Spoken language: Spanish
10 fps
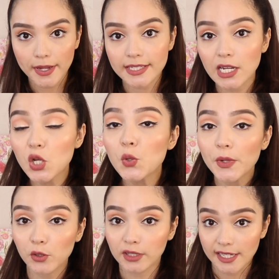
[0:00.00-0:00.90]
es el
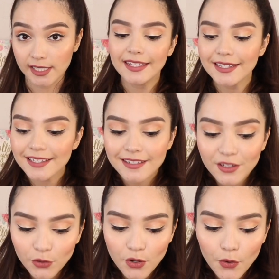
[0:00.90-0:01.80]
número 3. Y
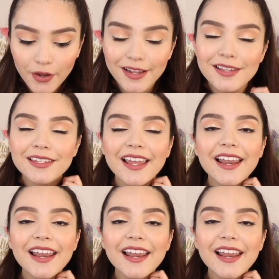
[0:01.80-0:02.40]
este tono es